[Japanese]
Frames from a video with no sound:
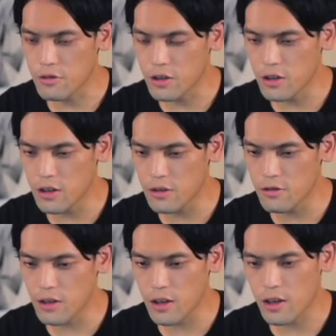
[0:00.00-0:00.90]

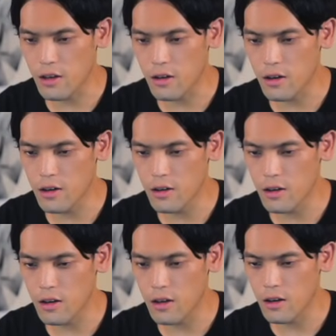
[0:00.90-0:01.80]
シリーズ9が、
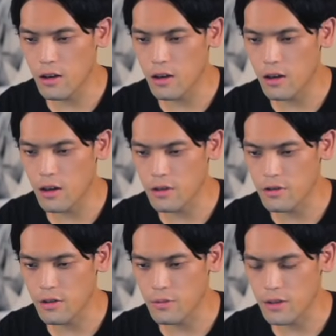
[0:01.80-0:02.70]
えー、
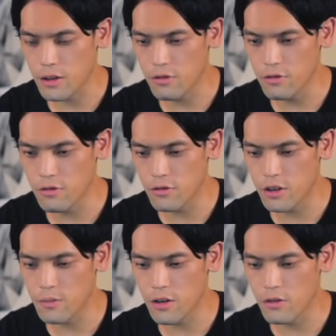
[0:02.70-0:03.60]
安くなってました
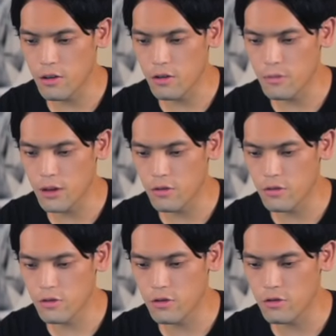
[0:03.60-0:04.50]
41ミリとあとまあ
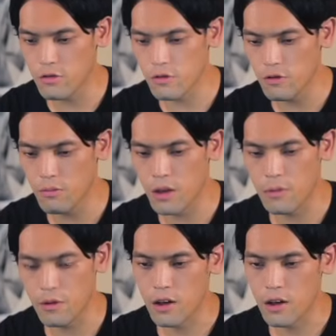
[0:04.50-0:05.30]
44ミリも